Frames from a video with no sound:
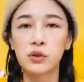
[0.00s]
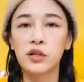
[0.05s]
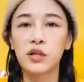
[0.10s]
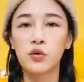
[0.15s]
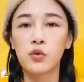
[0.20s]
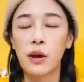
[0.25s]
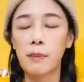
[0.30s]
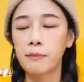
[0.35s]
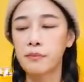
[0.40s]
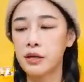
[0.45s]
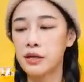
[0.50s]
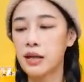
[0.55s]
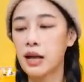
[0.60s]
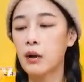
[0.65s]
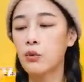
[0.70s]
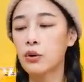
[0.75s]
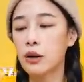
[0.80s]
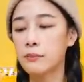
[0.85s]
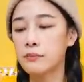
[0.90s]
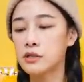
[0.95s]
欢的软皮，然
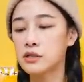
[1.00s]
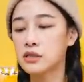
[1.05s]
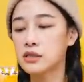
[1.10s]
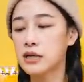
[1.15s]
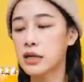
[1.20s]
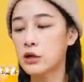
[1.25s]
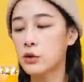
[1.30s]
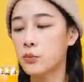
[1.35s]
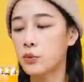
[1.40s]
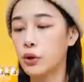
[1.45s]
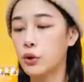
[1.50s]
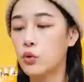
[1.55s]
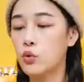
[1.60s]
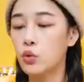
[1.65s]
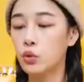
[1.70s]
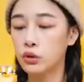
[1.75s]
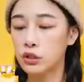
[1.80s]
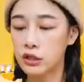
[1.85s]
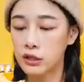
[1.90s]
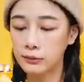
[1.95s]
后软皮吃起来又不会
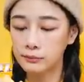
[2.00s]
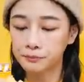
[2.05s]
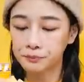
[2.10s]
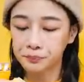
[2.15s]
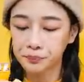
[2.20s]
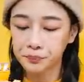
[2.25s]
过甜。